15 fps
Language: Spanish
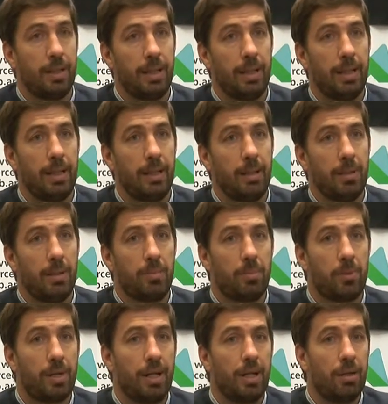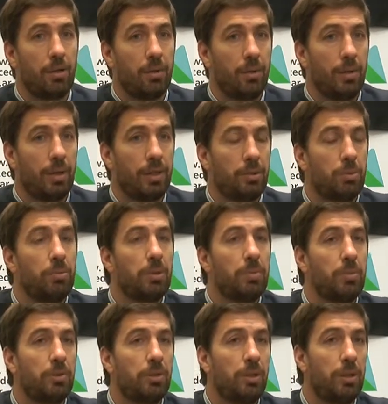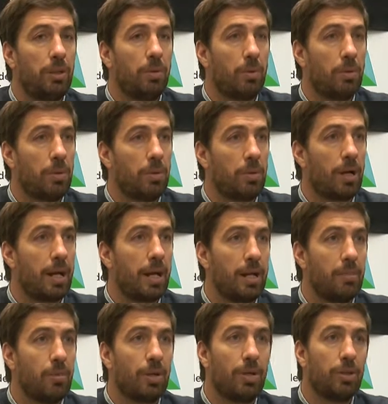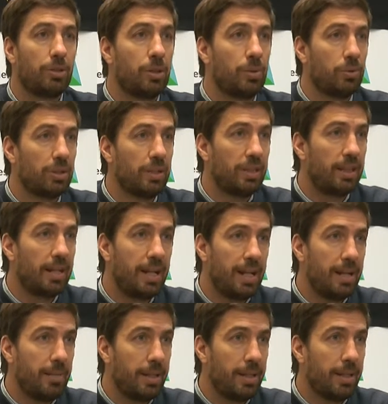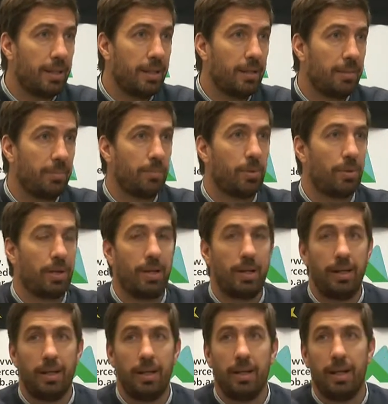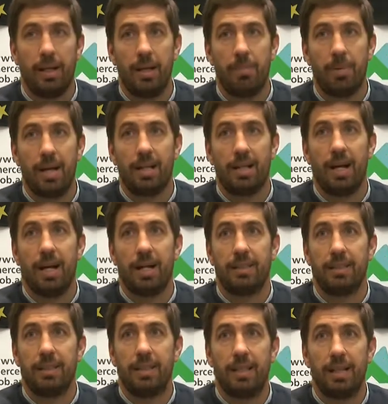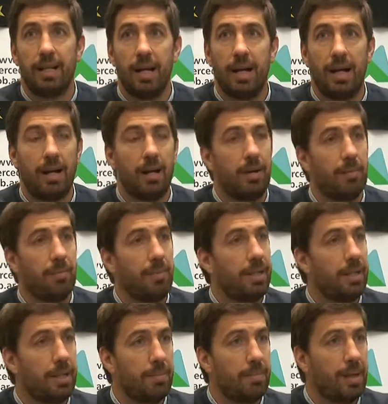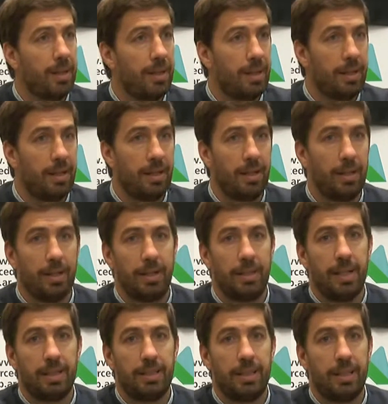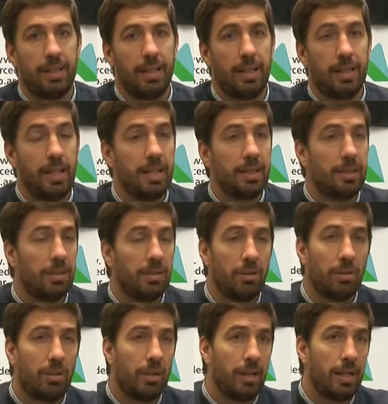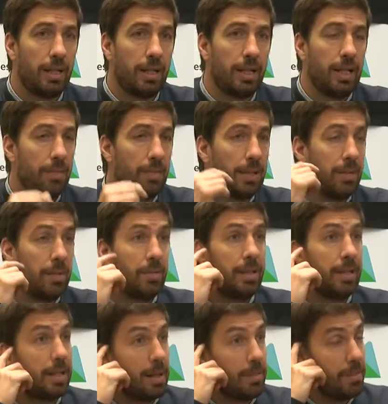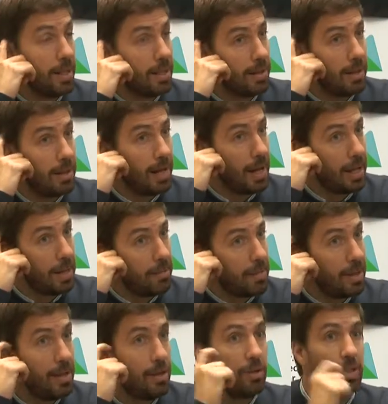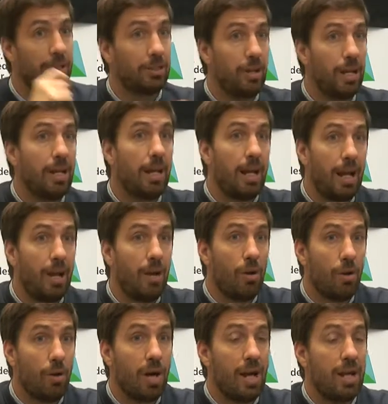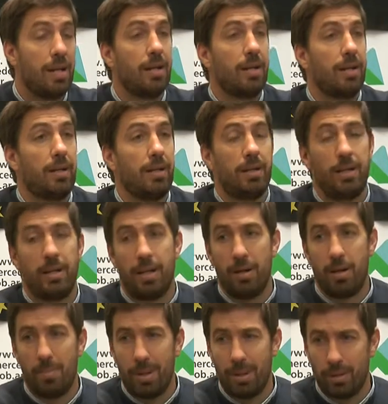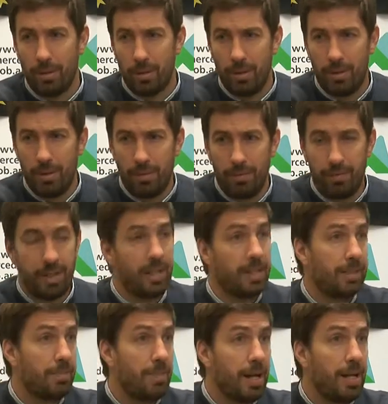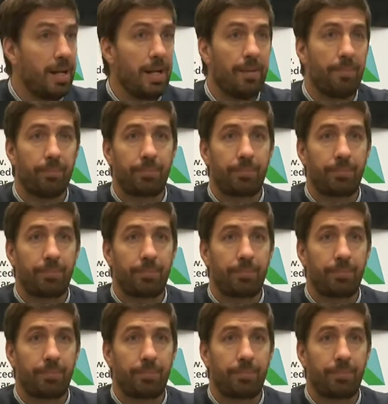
eh, porque esto es un dispositivo nuevo que queremos que no se use, claramente, porque es para asistir a víctimas de, accidentes de tránsito. Y lamentablemente también, además de lo nacional, en lo local eh, nos pasó el fin de semana,